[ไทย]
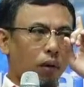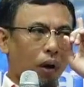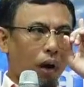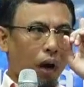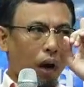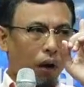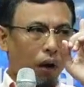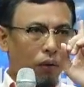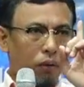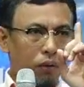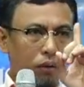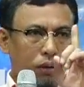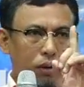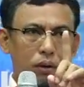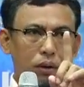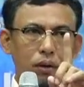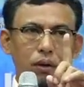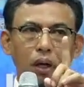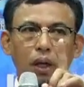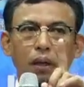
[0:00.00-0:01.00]
เขาถึง
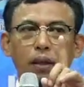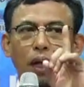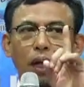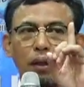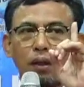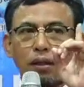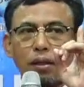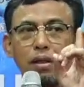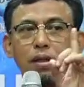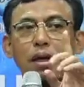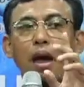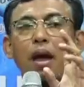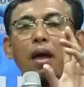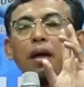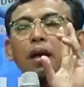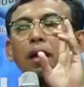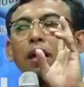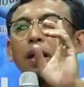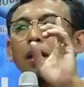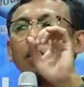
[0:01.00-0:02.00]
จะตัดสินใจ
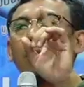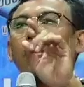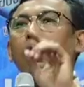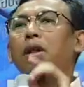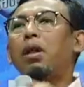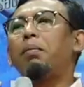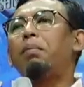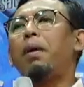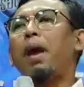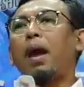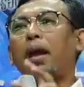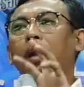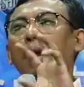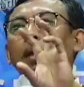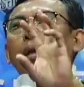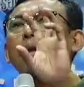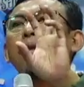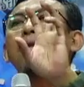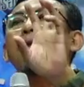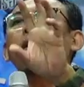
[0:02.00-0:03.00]
คนที่8เนี่ย
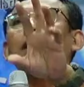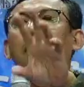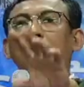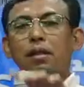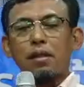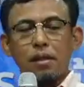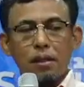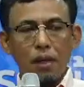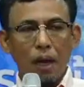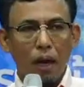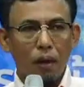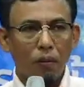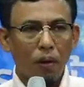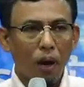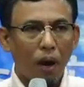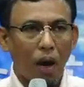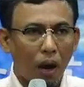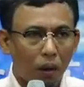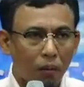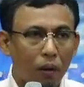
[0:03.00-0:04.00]
ถึงจะตัดสินใจว่า
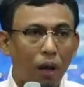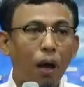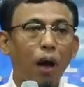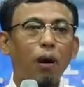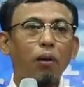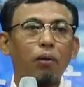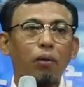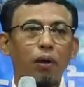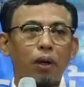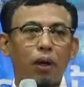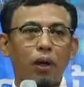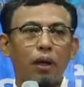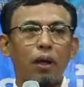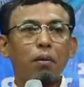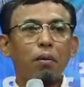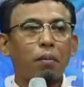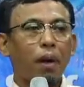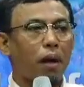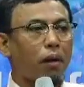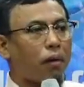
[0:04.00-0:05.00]
เอาละเอาคนนี้นั่น
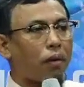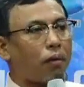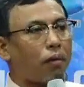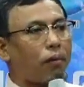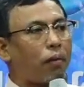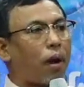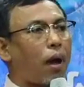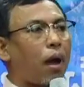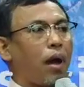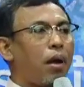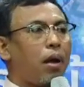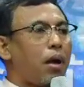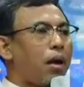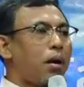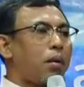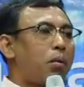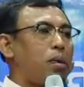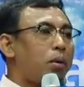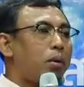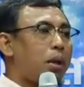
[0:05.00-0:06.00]
หมายความว่า
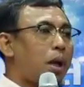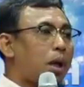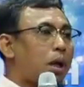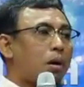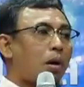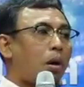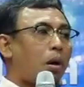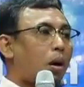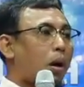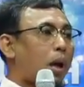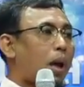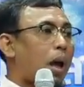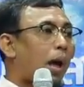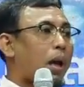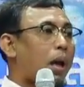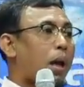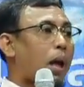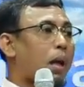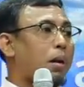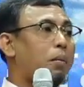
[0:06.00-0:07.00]
ผู้หญิงก่อนหน้า
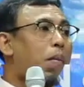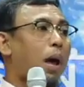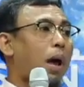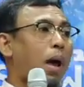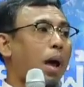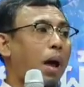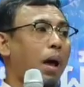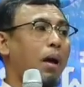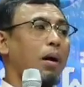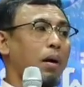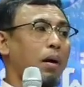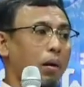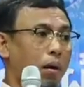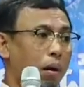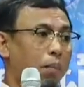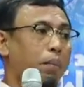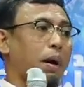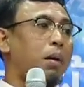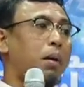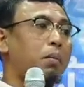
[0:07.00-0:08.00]
นั้นมาก็
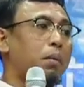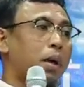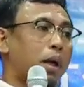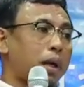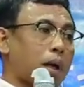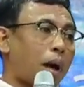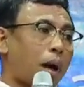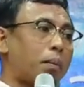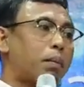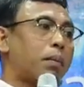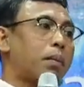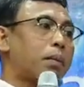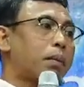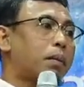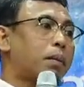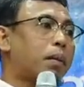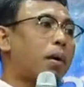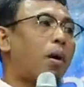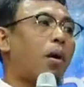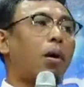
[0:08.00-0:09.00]
เป็นเหมือนกับ
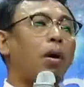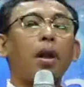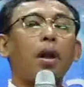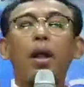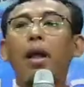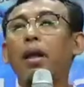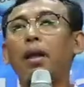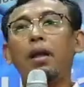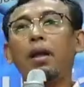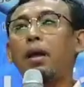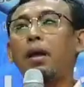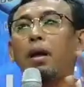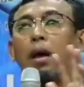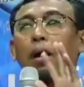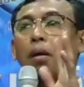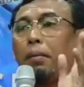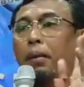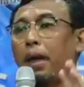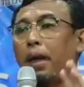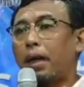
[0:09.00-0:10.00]
ของเล่นที่เขา
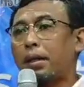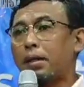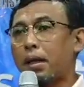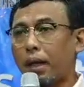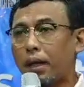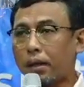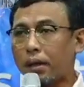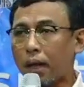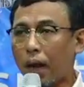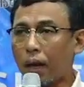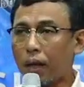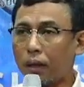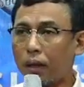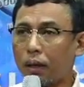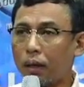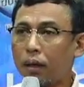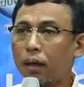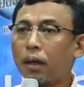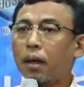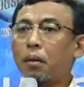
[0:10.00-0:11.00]
ไม่ได้ใส่ใจหรือ
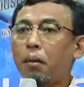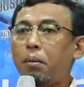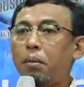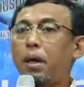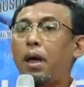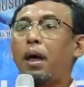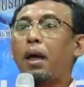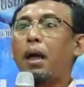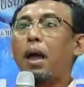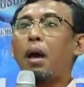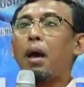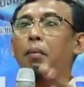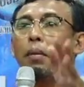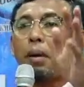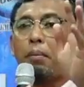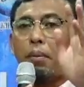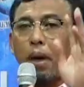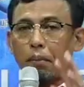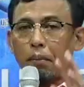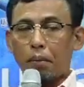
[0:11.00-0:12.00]
เพียงแค่มัน
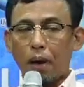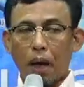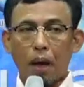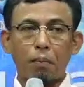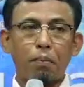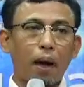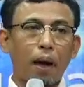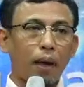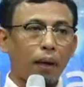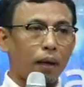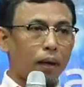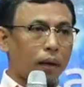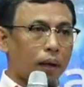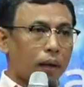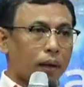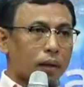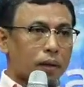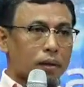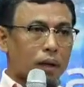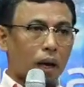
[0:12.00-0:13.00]
ผ่านไป
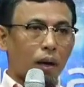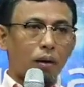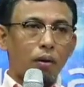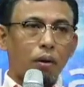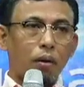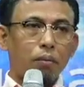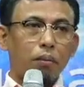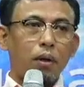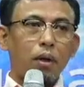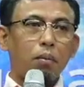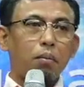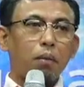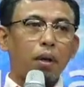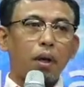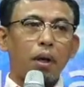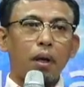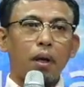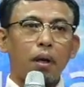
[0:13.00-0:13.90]
สังคมที่มี